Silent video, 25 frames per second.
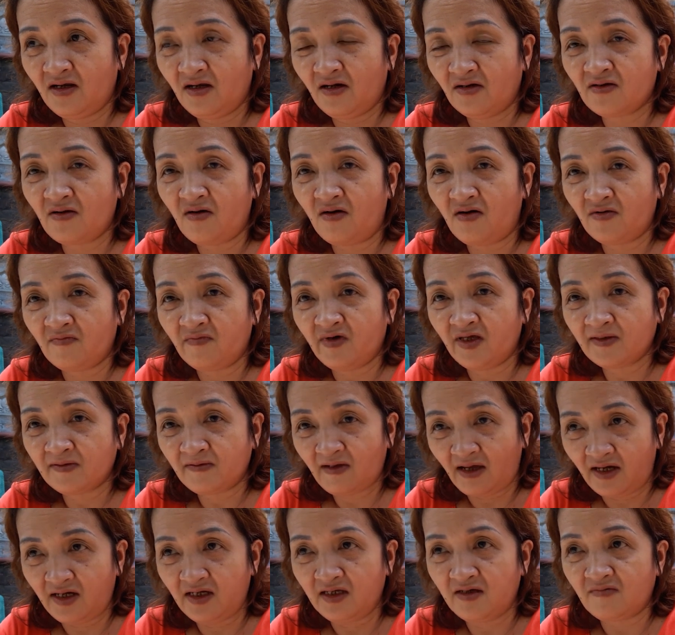là đòi miền
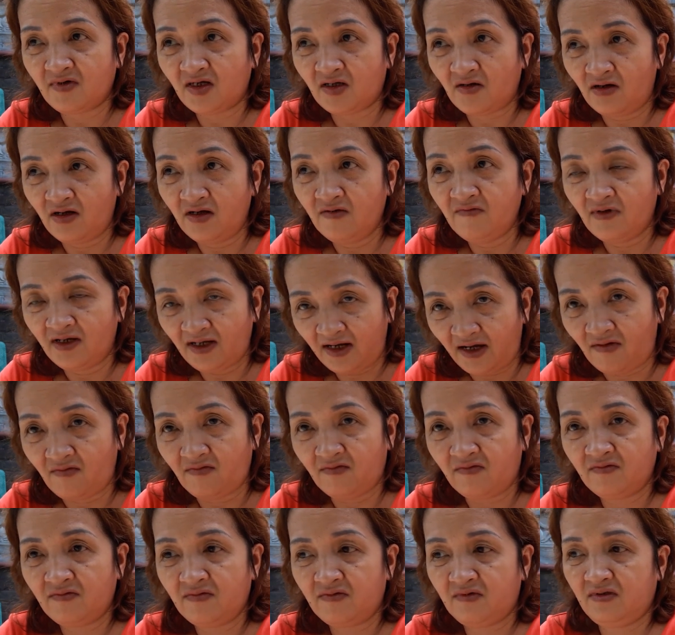Tây nhưng mà nó đi Vĩnh
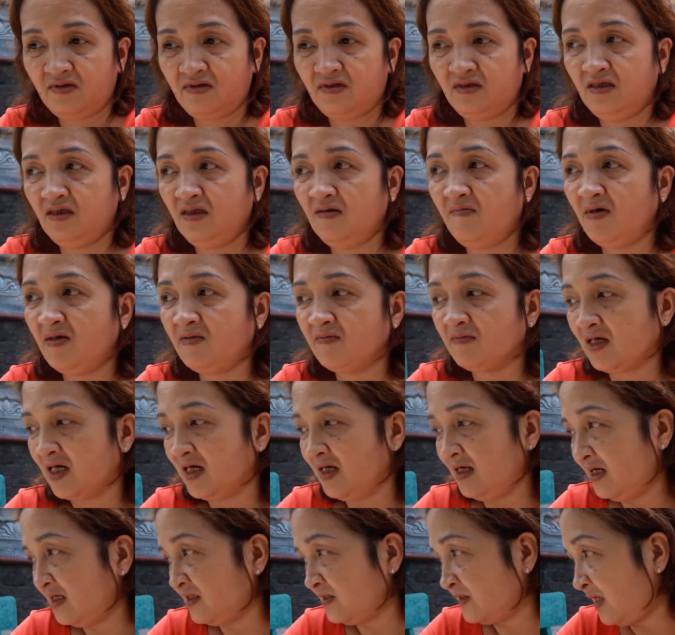Long. Nhưng mình
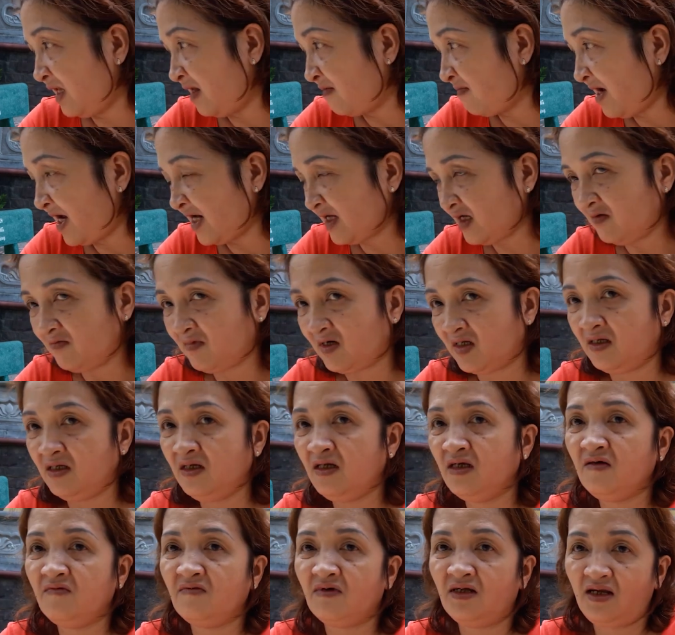nghĩ là tiền bạc đó mà nó
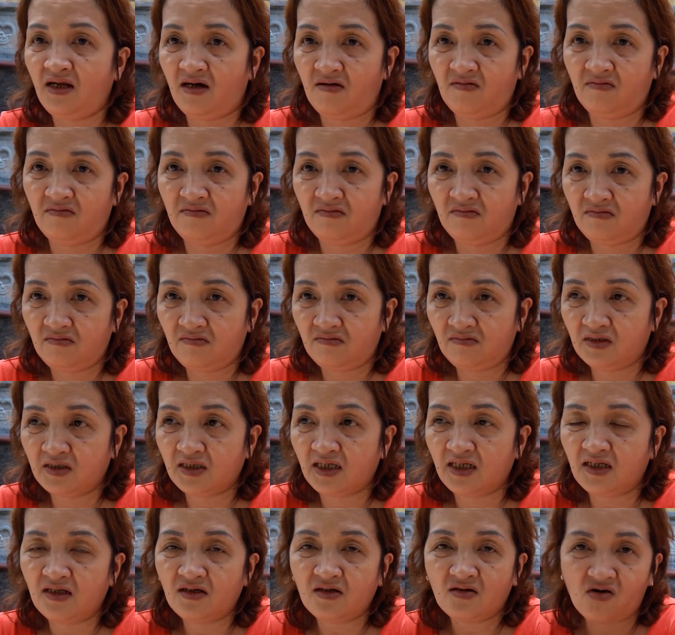đi Vĩnh Long. Mình
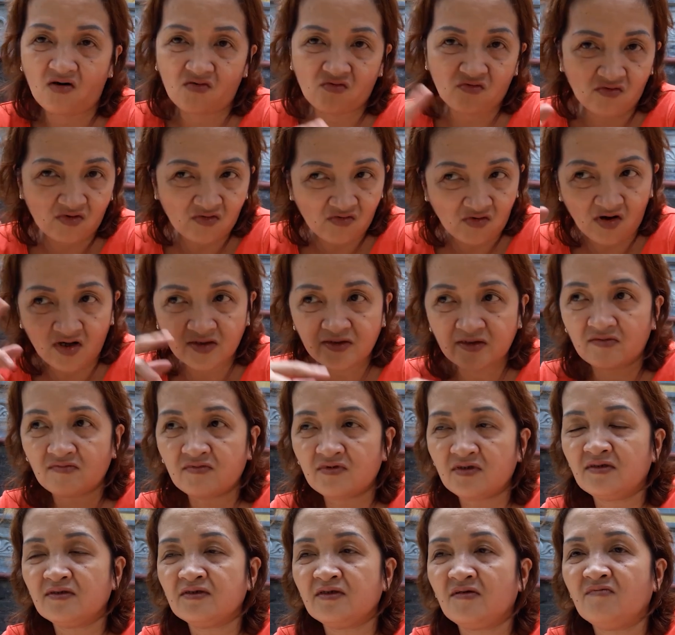nghĩ nó còn vua
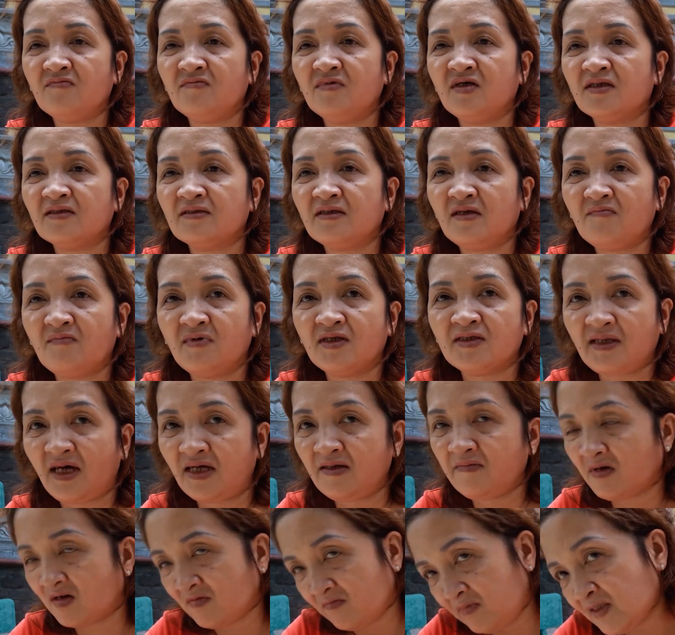trong miền
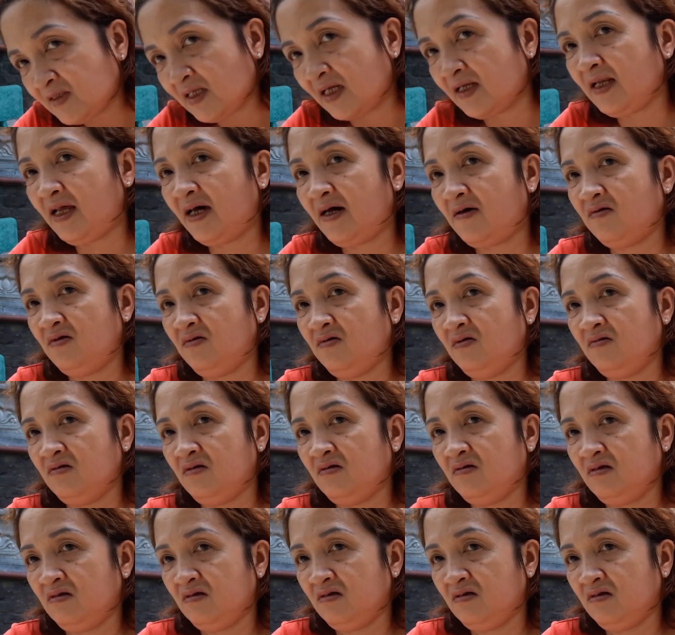Tây mà không biết tỉnh nào thôi.